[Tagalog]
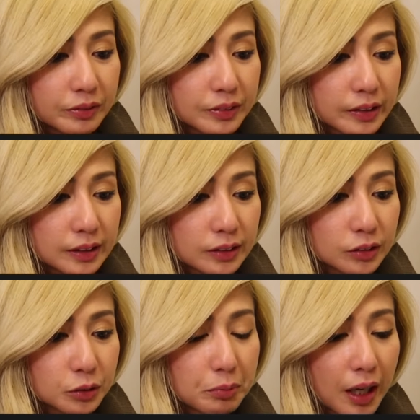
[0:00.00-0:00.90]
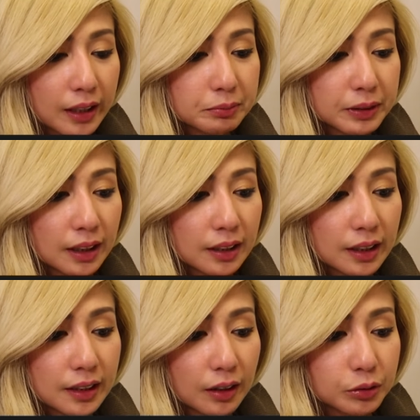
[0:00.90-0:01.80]
Ang reasons kung bakit
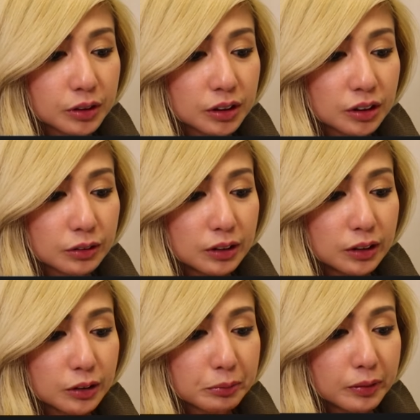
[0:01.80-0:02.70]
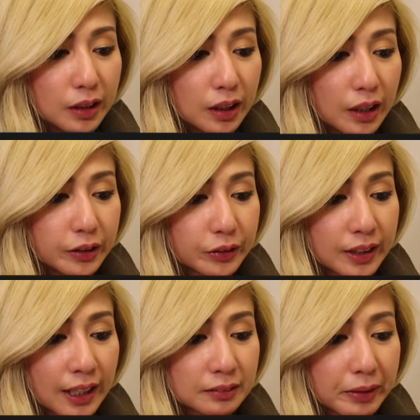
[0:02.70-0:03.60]
matangkad ako si Shireen
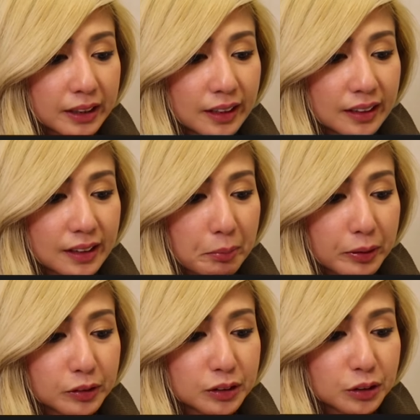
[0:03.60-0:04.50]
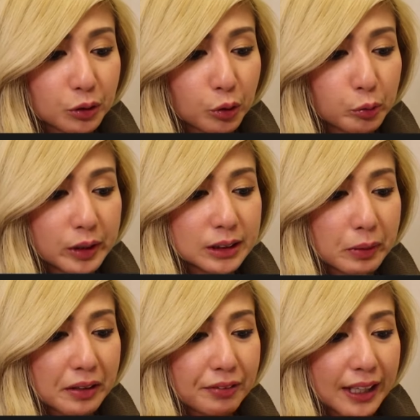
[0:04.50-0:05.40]
You're not my tita because you're
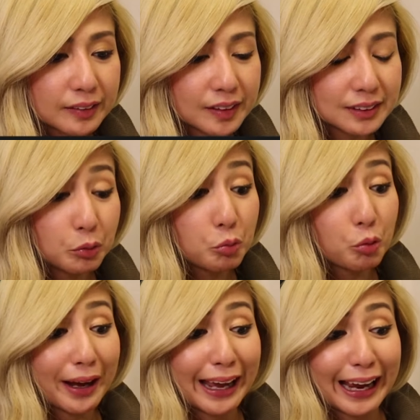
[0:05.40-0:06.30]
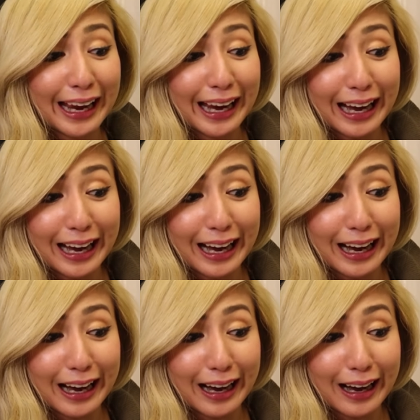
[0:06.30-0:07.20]
always my fantasy.
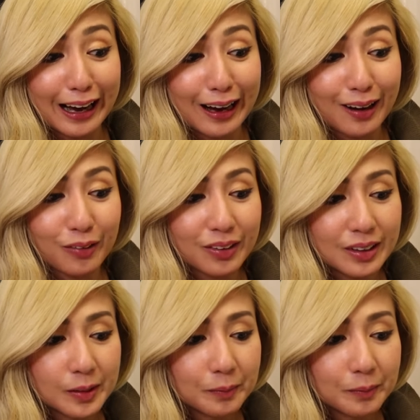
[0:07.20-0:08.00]
Wow!